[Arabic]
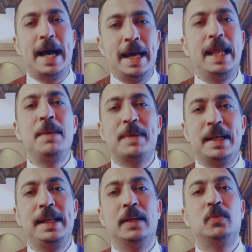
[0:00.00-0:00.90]
على
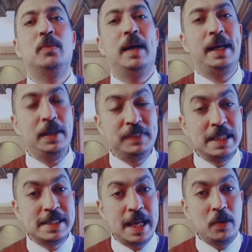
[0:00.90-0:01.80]
امكانياته
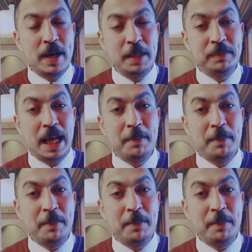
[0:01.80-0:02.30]
عرفت ازاي وقيمت